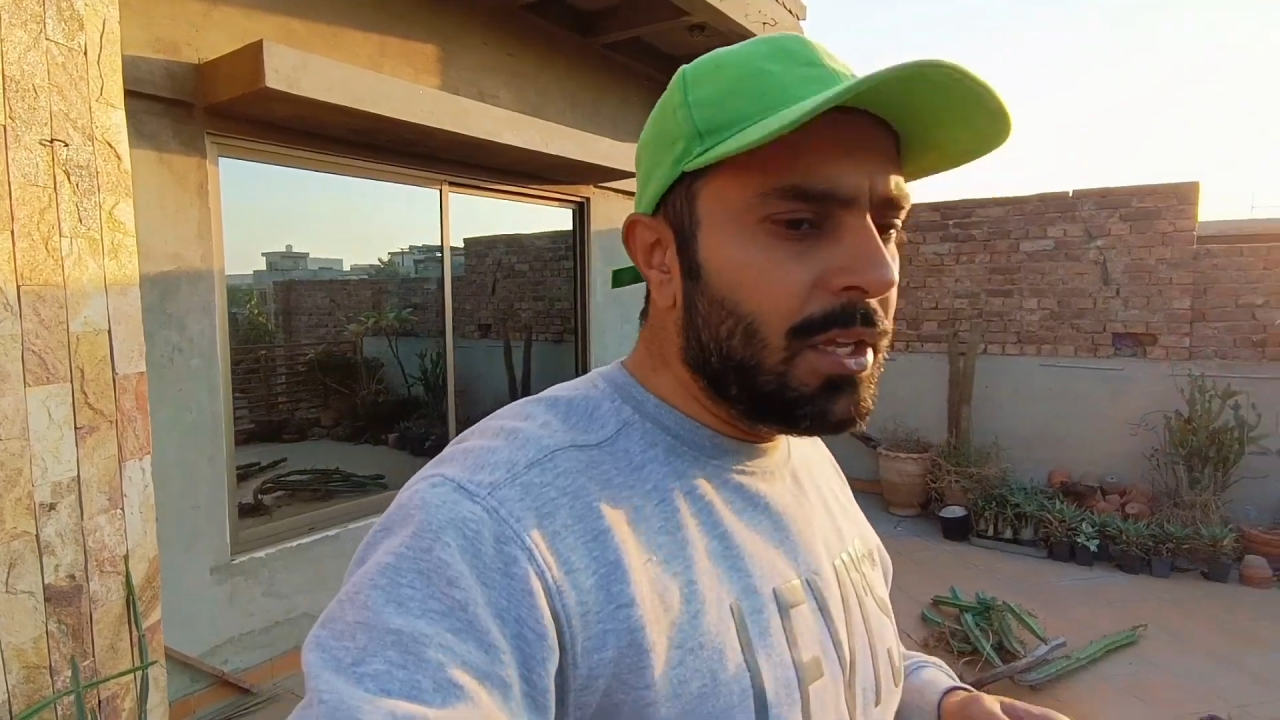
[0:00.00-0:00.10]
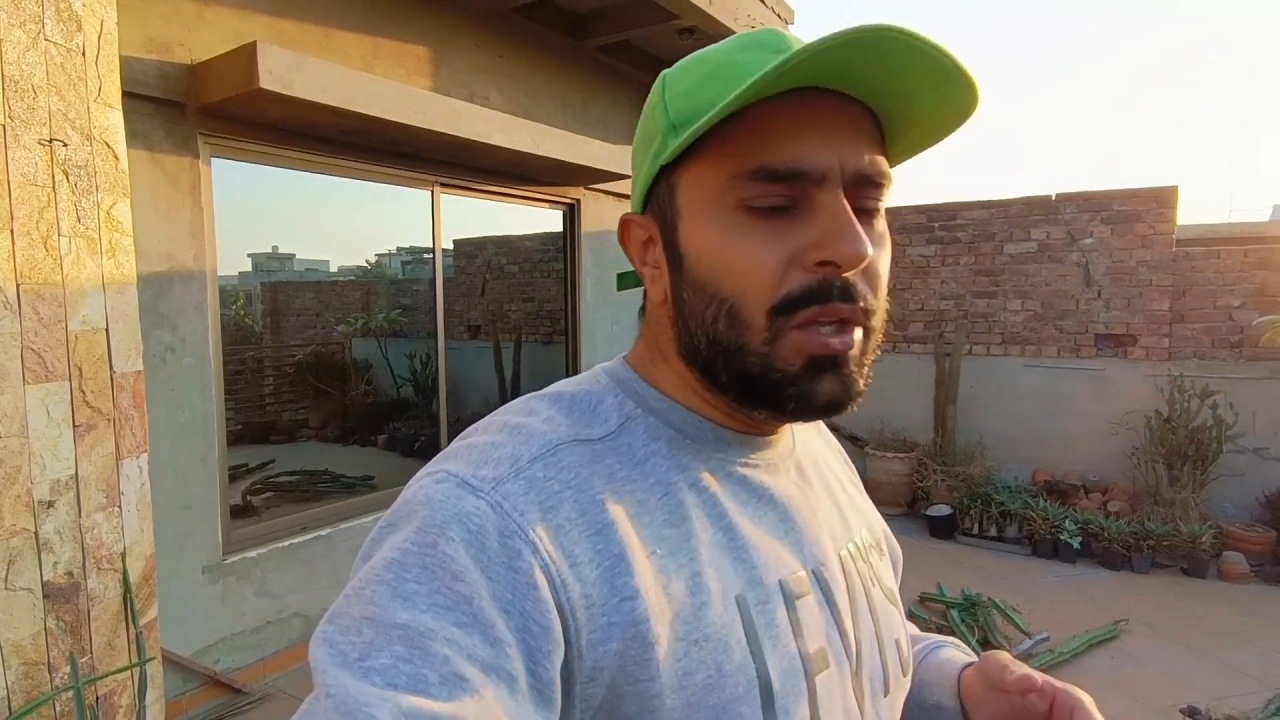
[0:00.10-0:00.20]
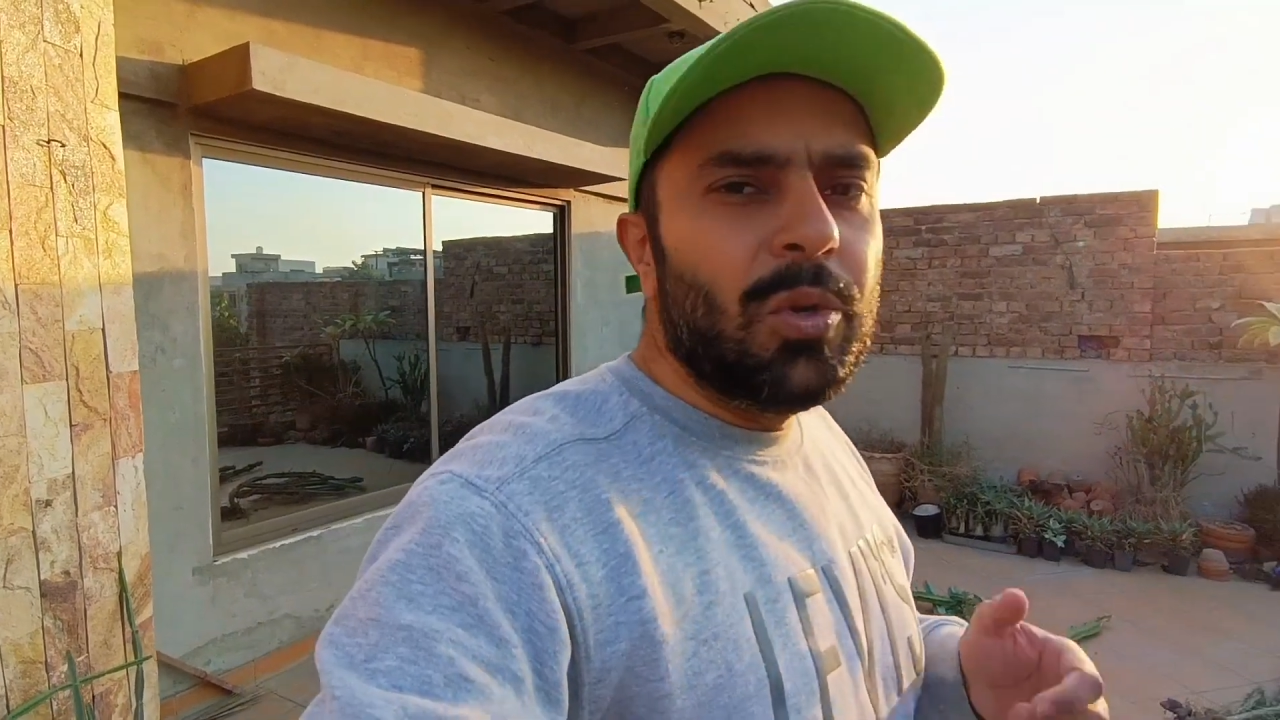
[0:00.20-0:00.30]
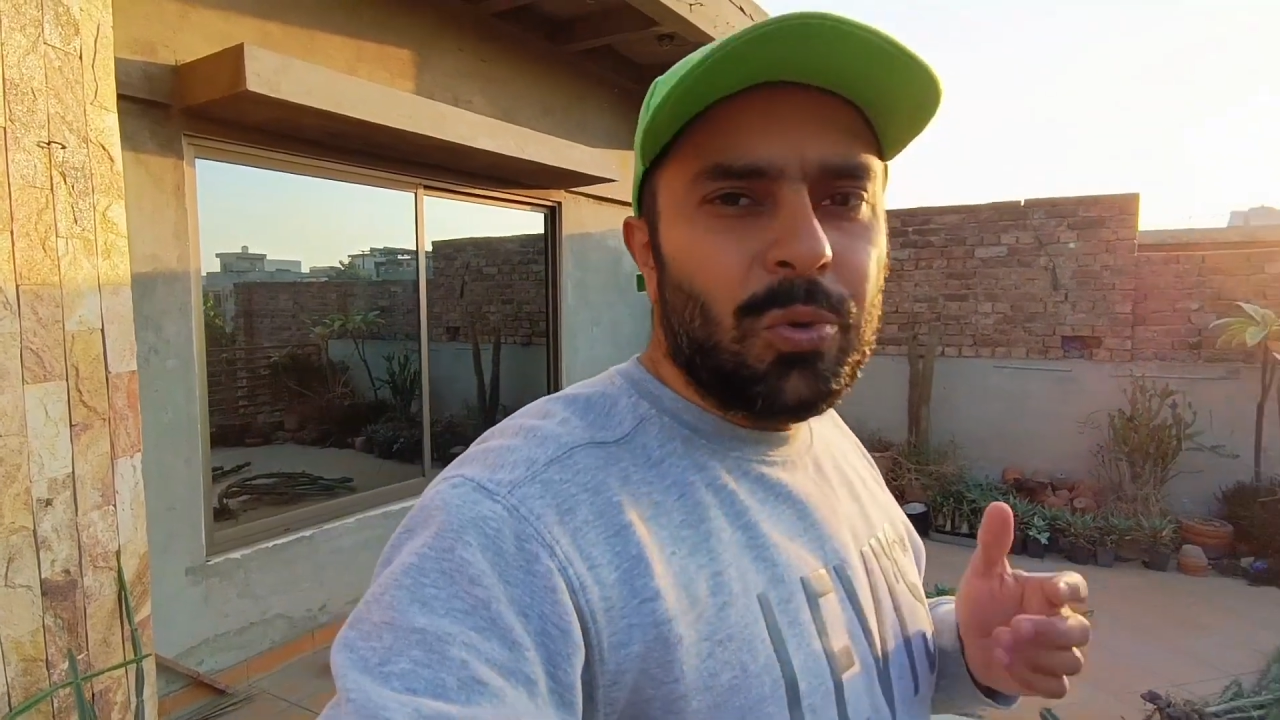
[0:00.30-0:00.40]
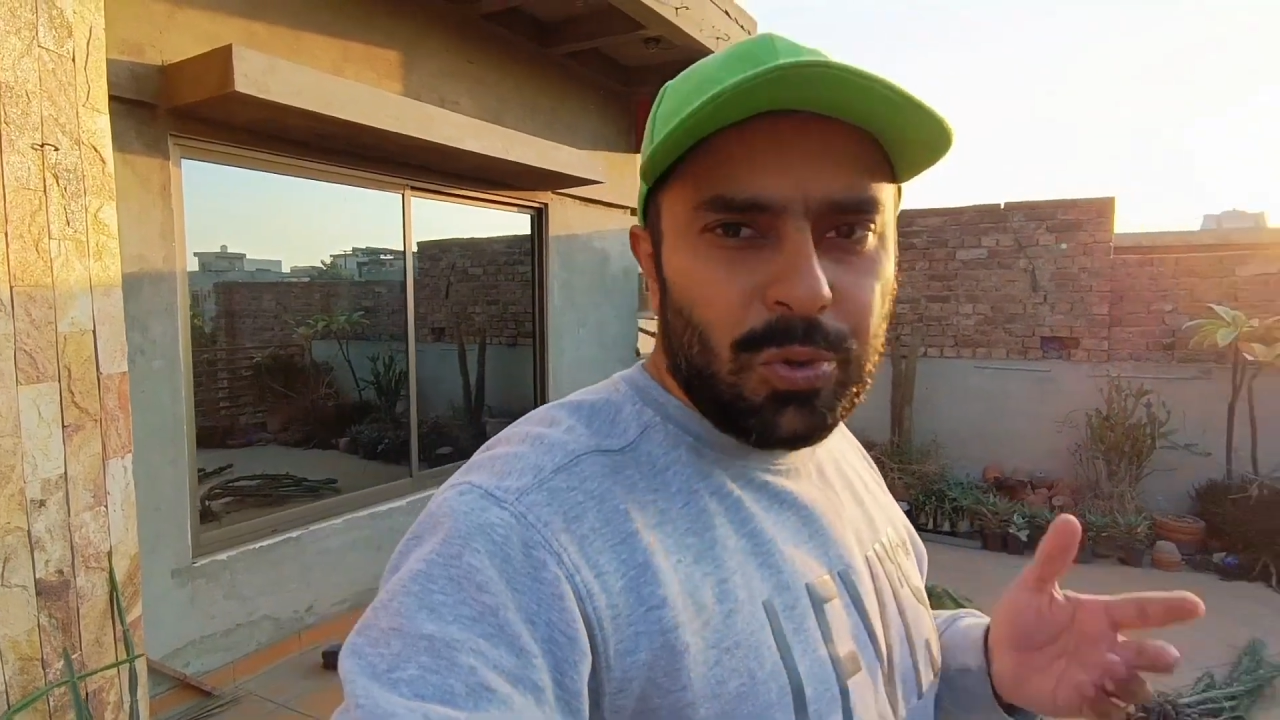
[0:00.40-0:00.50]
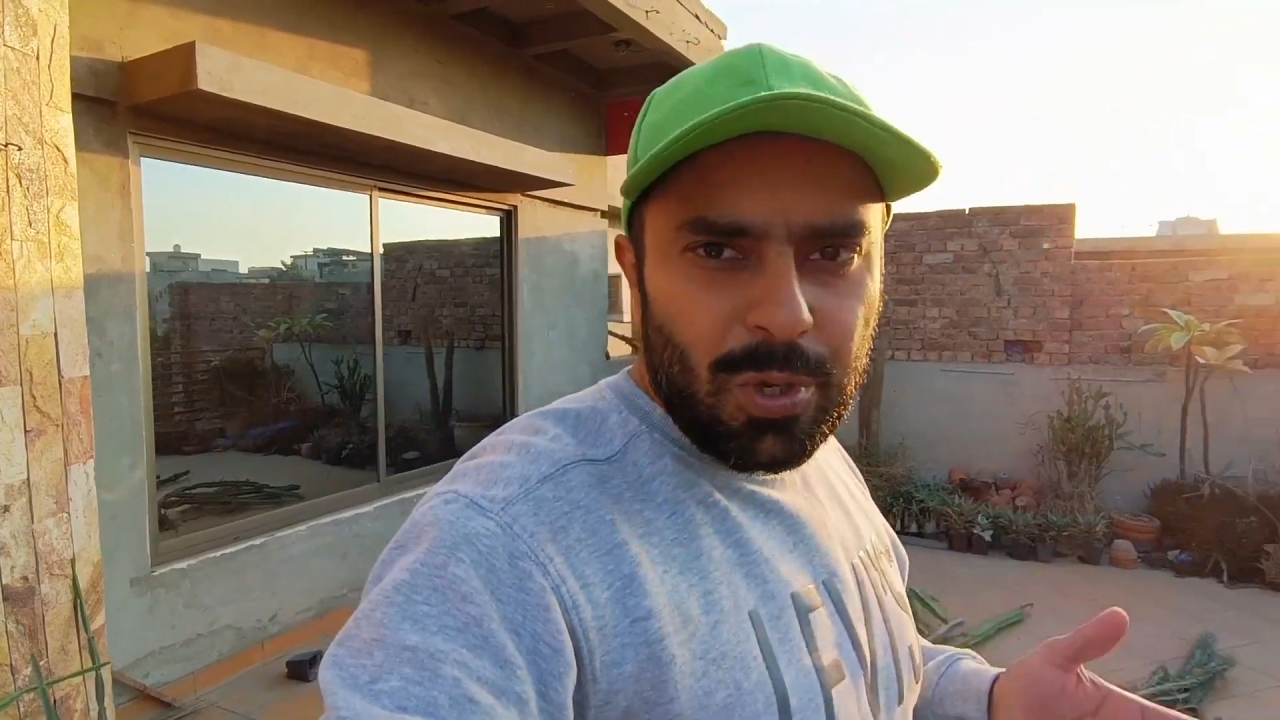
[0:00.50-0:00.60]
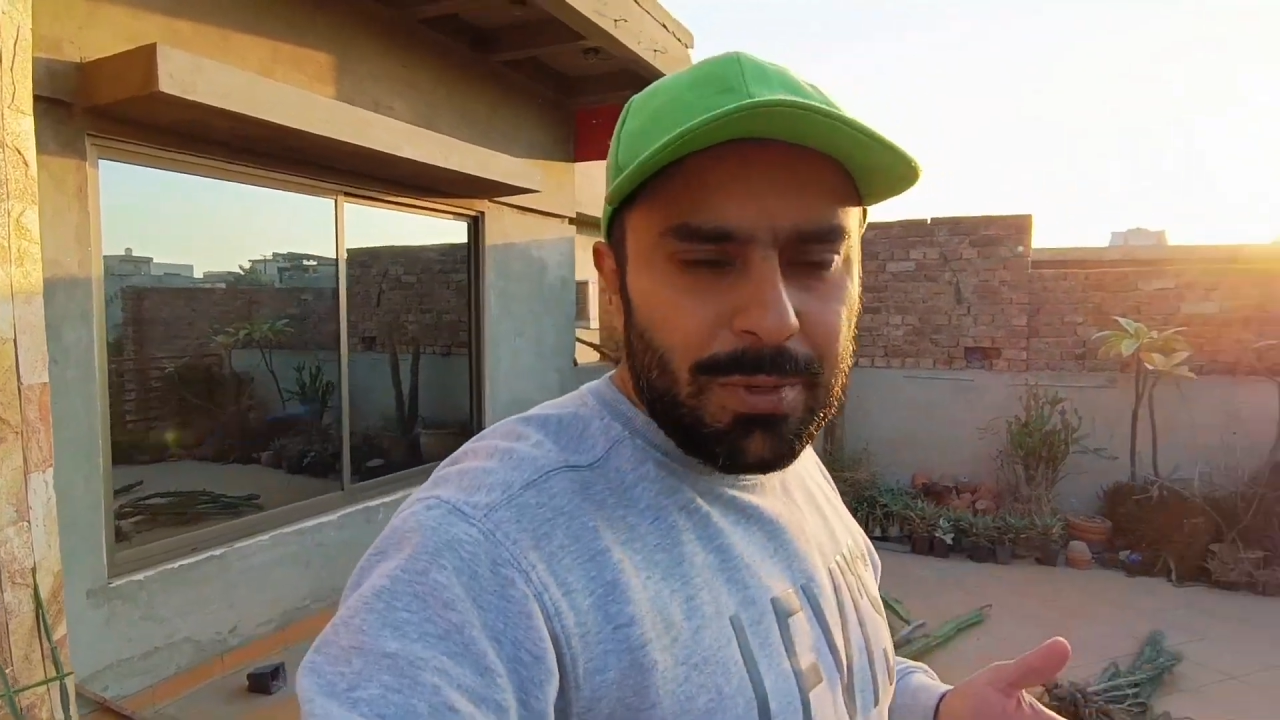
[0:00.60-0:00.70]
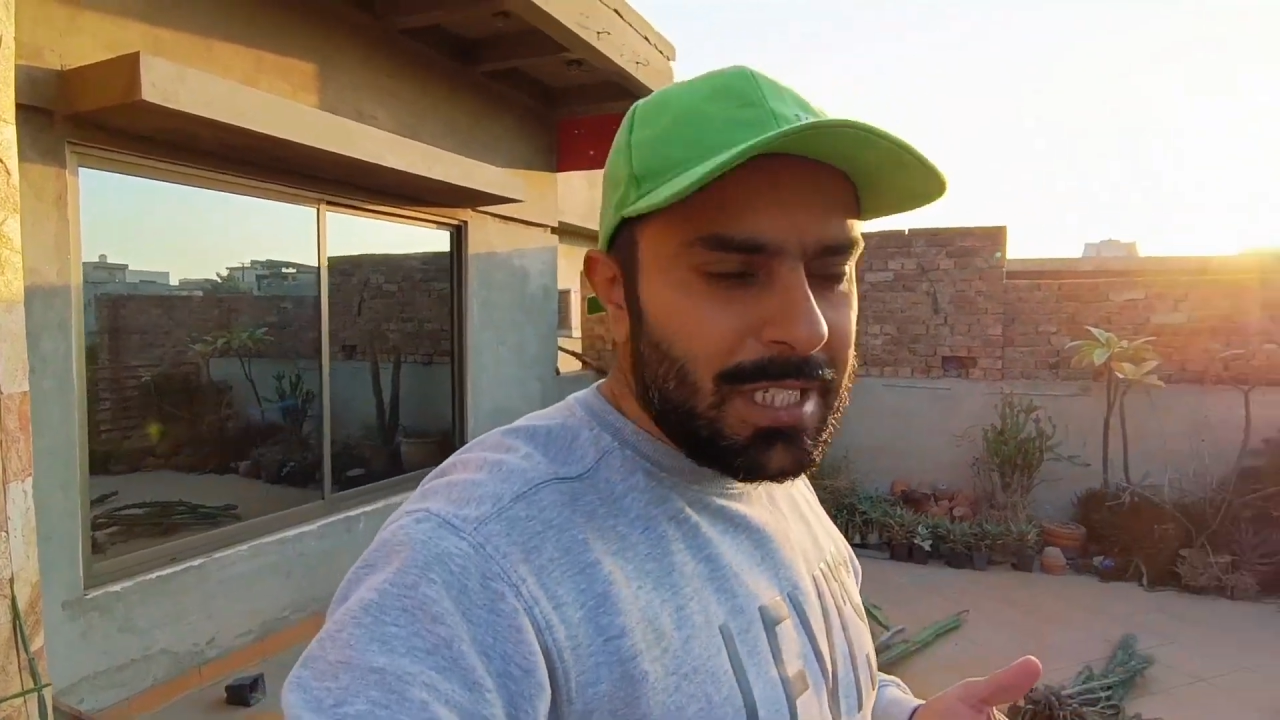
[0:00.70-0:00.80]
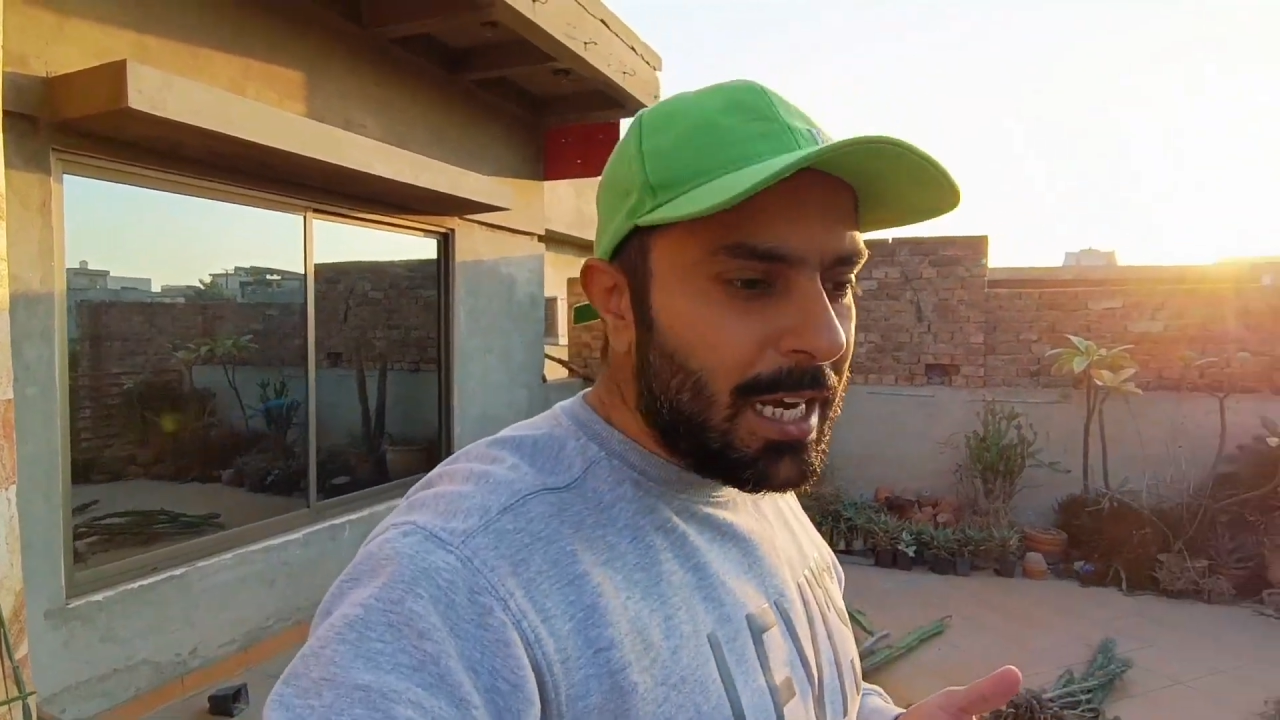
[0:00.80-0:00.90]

है उनको भी